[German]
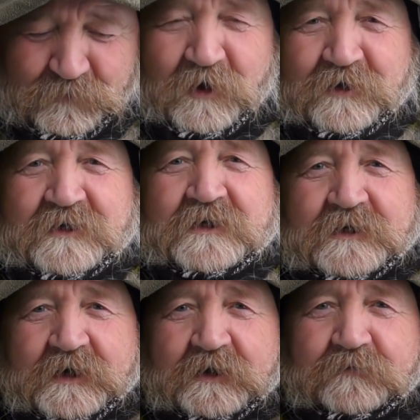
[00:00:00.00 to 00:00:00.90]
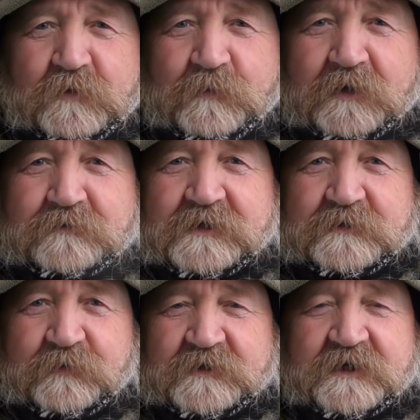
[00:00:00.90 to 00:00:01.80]
Noch. Also wir machen uns
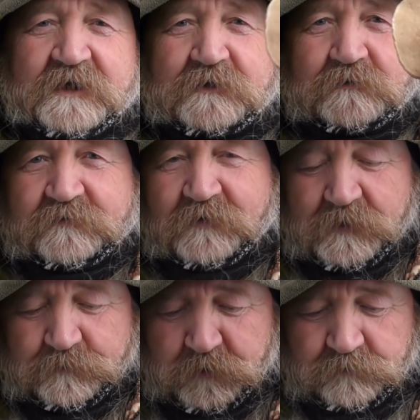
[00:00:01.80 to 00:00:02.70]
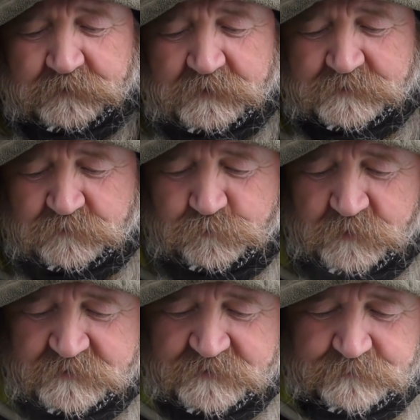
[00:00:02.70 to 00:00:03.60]
erstmal einen Tee und zwar brauchen wir dazu
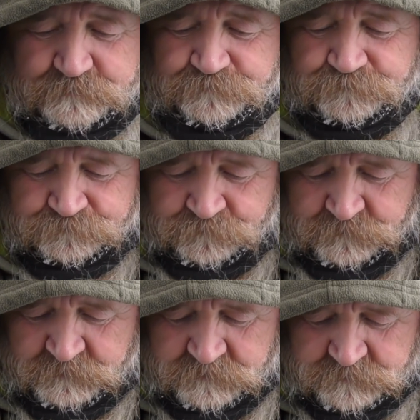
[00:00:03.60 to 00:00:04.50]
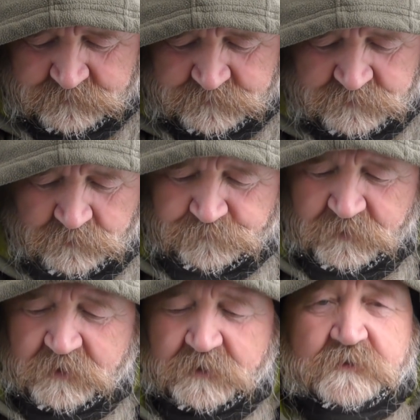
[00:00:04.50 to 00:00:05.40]
Pilze. Ich habe
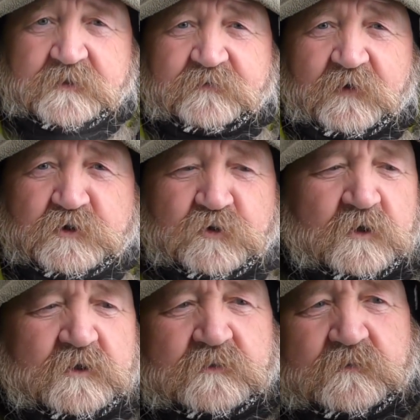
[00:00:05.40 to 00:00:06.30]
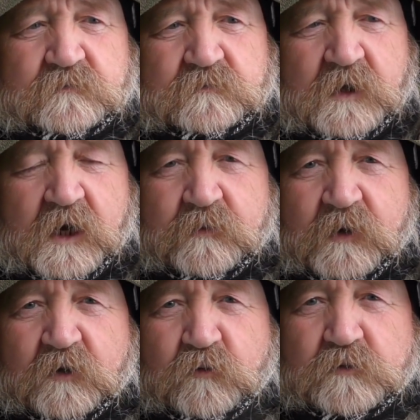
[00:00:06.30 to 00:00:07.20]
da zwei Stück.
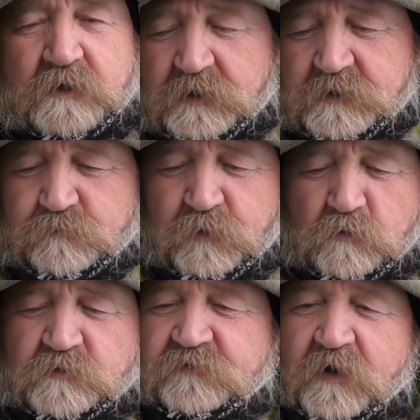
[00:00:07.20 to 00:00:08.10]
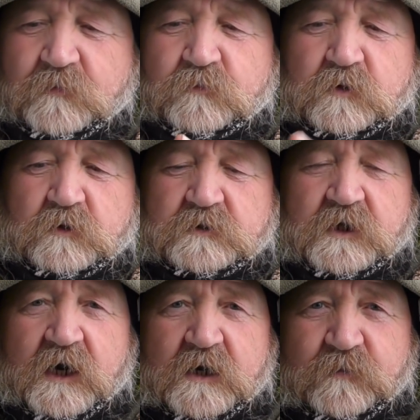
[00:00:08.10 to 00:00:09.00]
Einmal rotrandigen Baumschwamm und
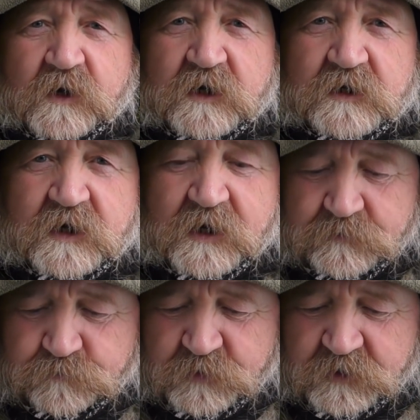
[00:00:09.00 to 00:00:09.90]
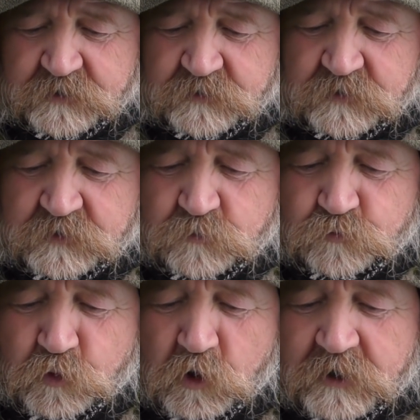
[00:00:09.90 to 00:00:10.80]
einmal ein
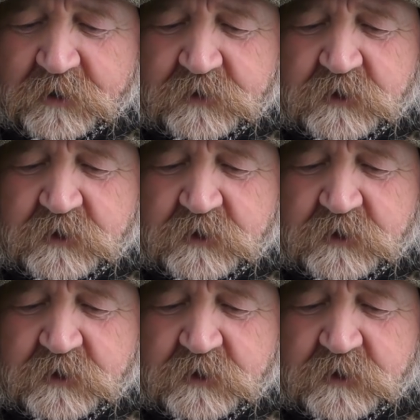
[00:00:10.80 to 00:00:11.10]
Birkenporling.